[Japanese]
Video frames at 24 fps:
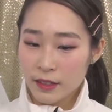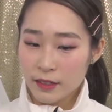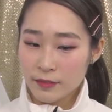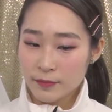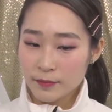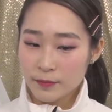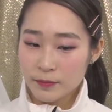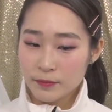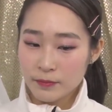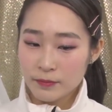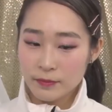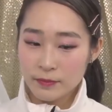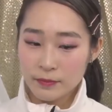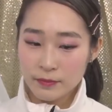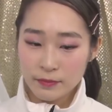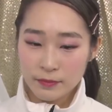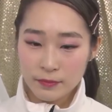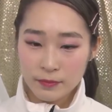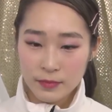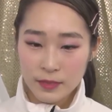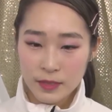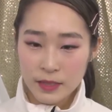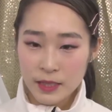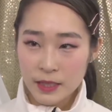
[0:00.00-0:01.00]
う
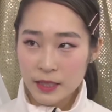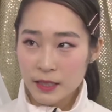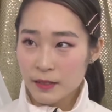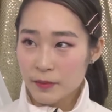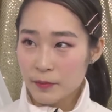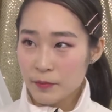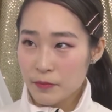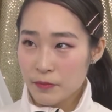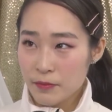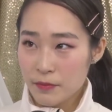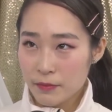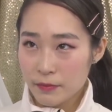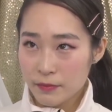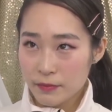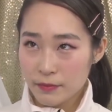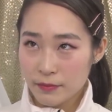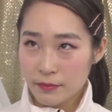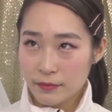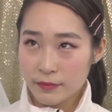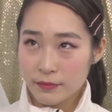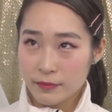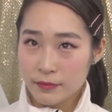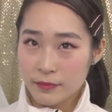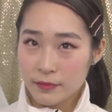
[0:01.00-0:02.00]
ん、にねん
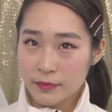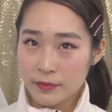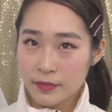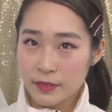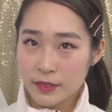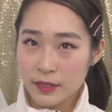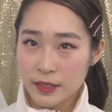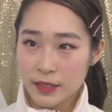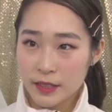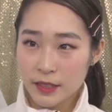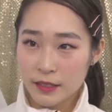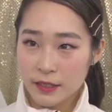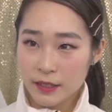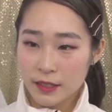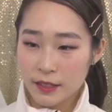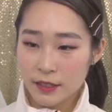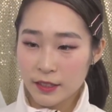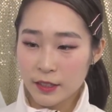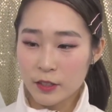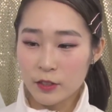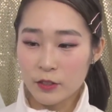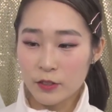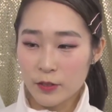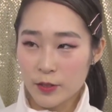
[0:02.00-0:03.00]

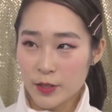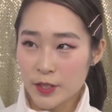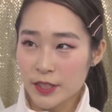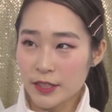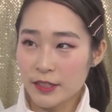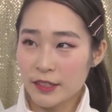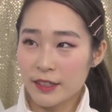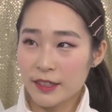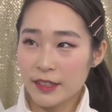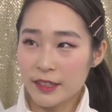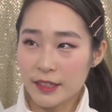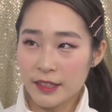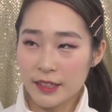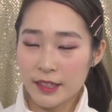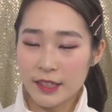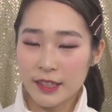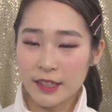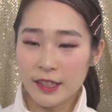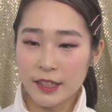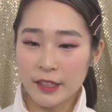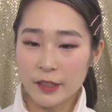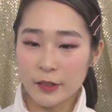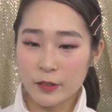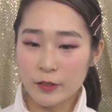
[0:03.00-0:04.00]
かんと違っ
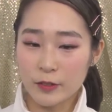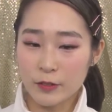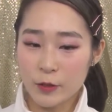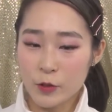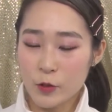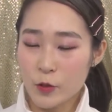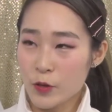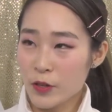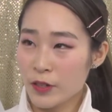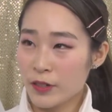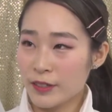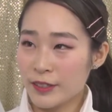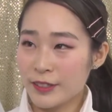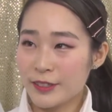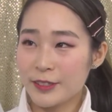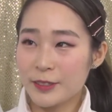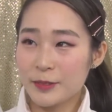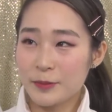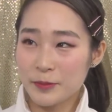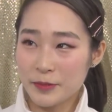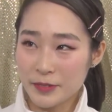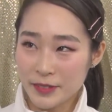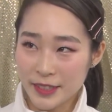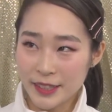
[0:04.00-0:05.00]
てこの後半
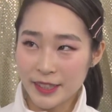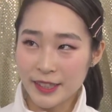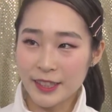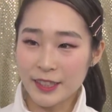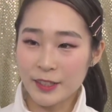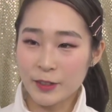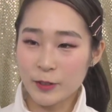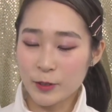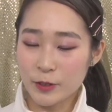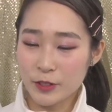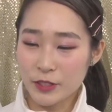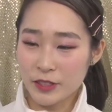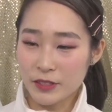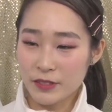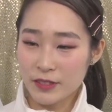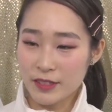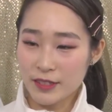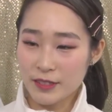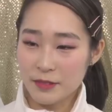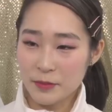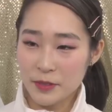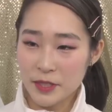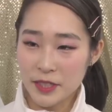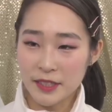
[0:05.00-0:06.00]
グループで今年は
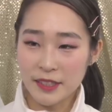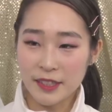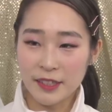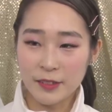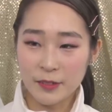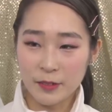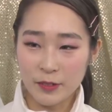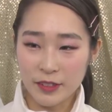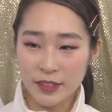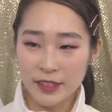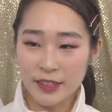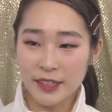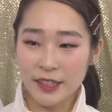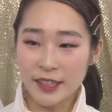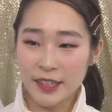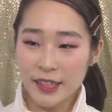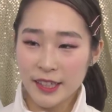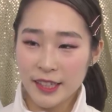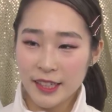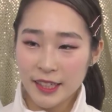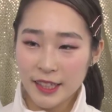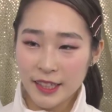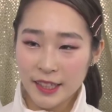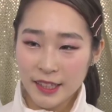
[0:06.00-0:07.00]
滑れたので、
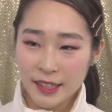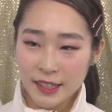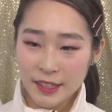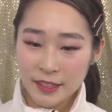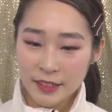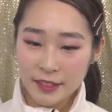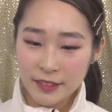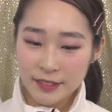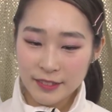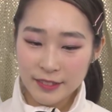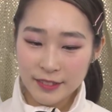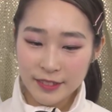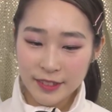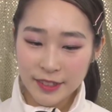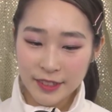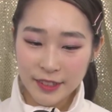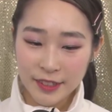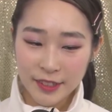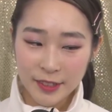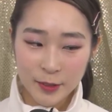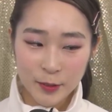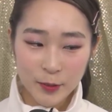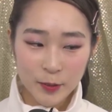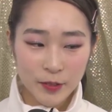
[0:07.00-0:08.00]
な
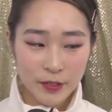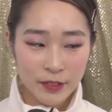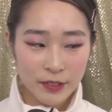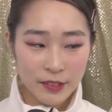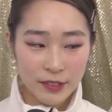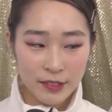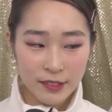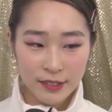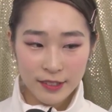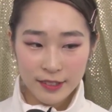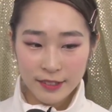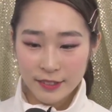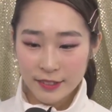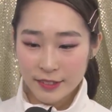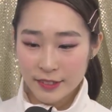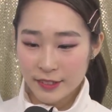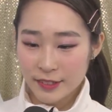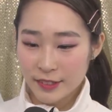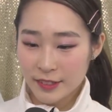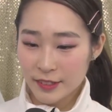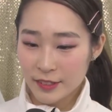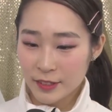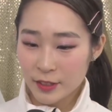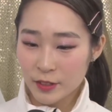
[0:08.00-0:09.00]
んだろうな、
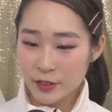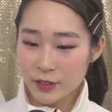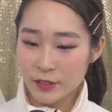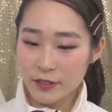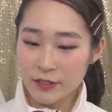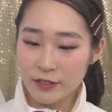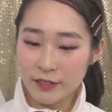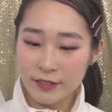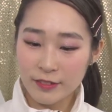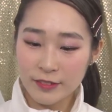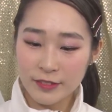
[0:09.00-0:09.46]
ちょっと